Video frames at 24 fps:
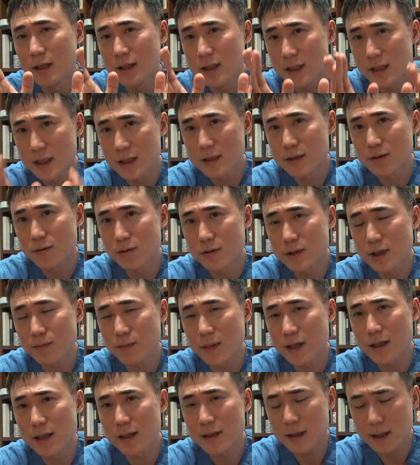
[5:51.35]
非常に
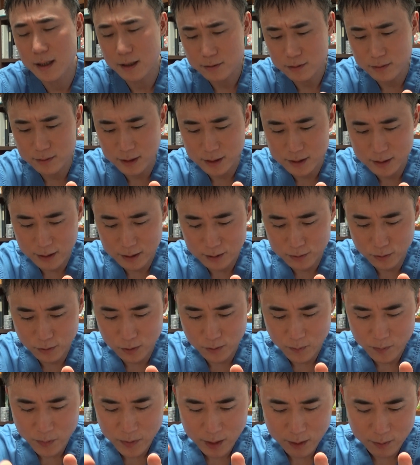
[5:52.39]
まれにあるんですけど、